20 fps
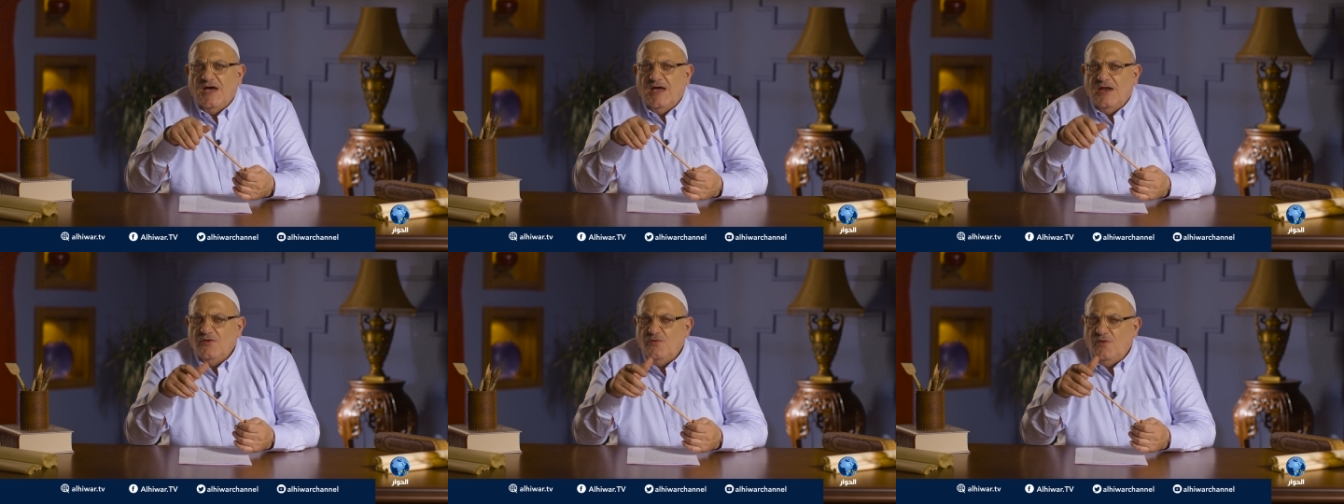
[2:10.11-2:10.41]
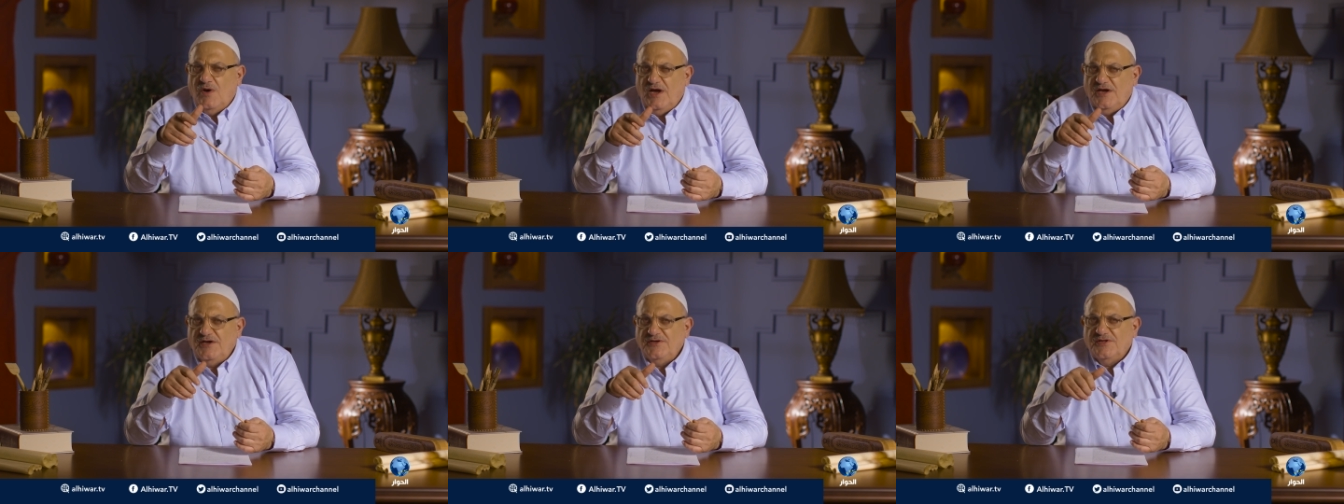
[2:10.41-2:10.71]

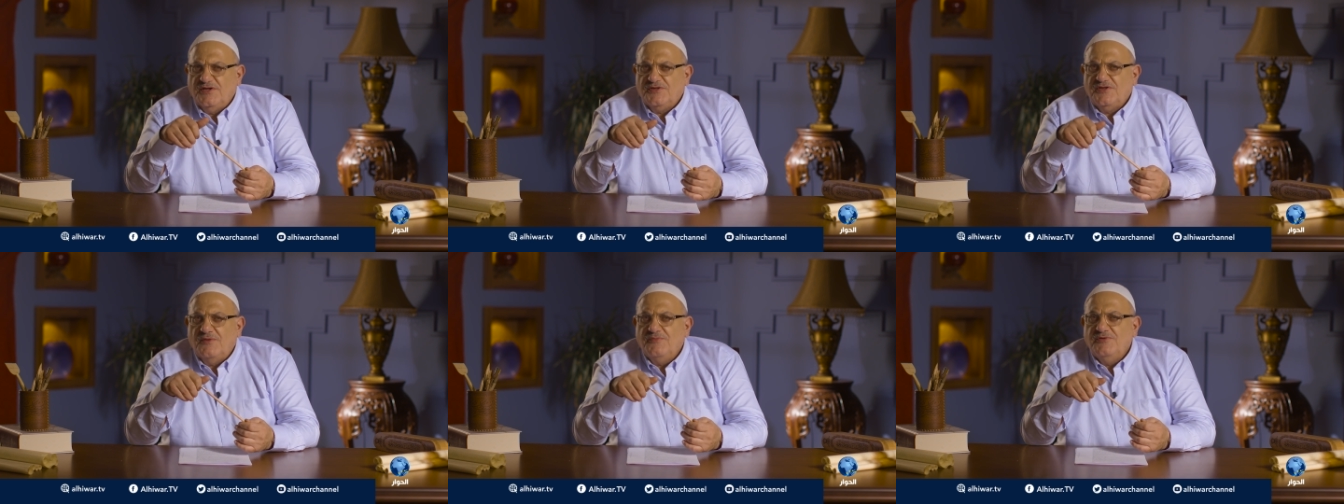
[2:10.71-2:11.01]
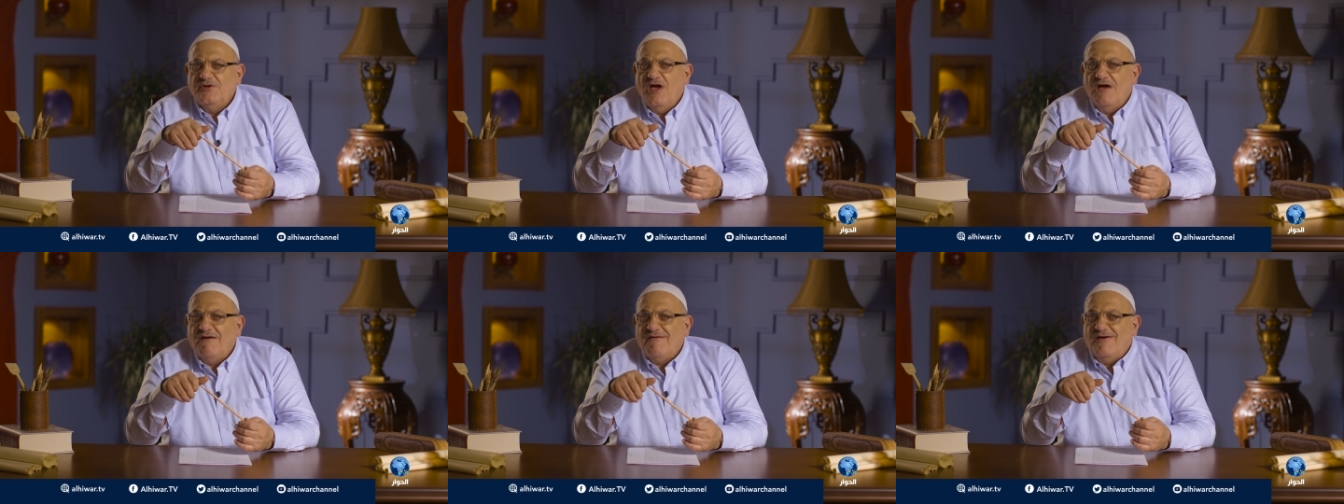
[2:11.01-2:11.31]
الواحدة
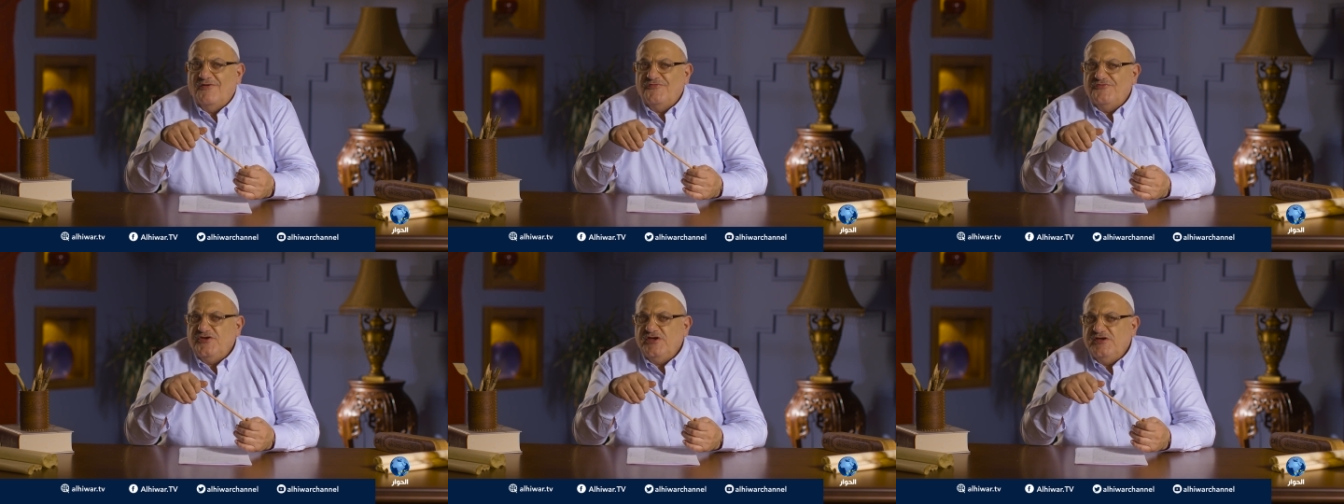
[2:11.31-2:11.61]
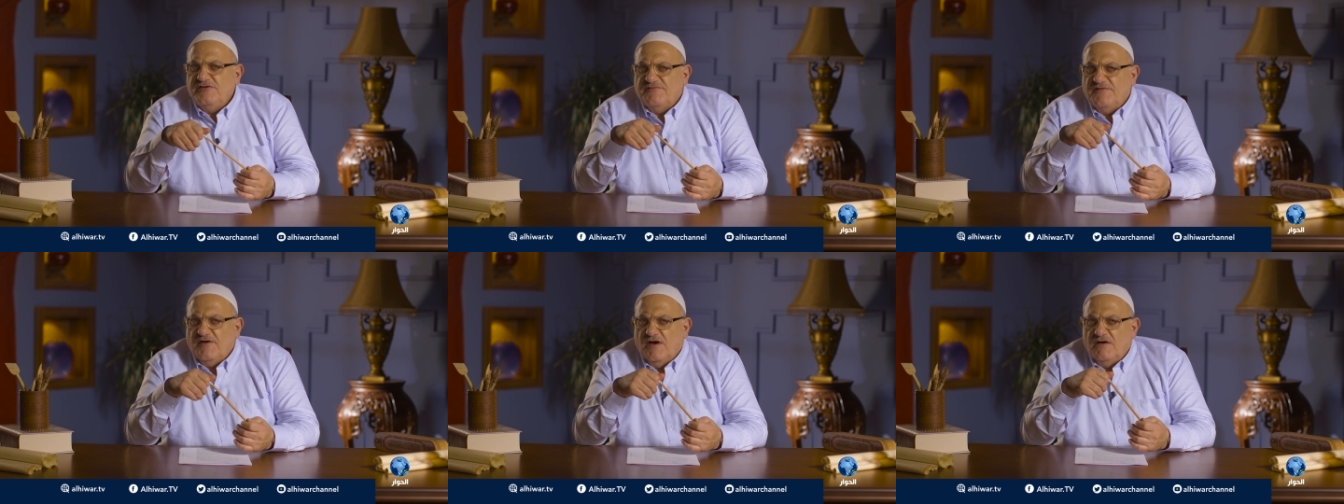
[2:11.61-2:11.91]
منها
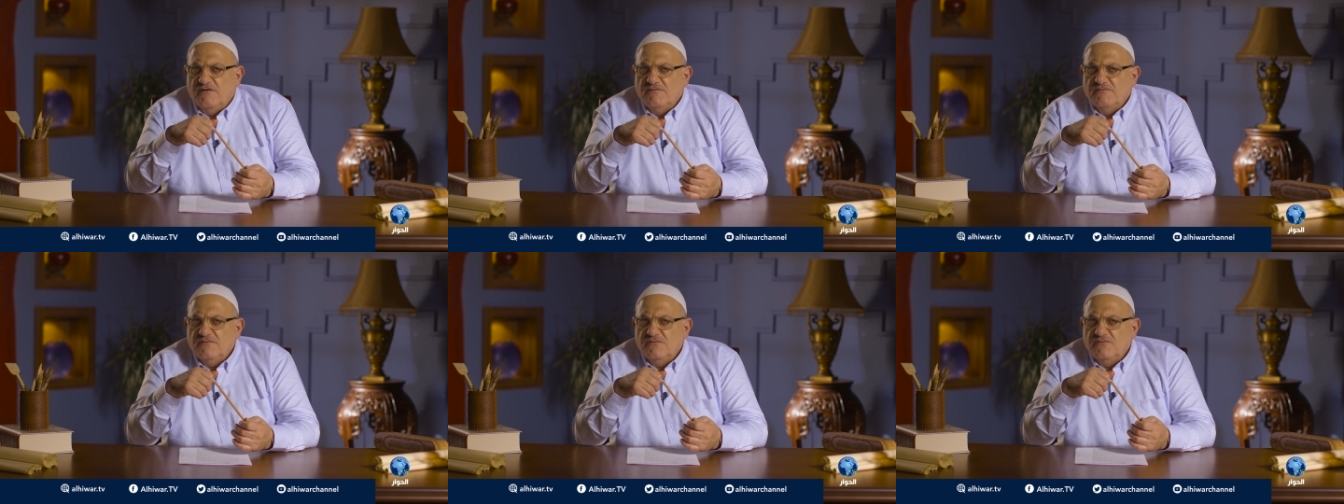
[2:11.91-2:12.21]
قطيفة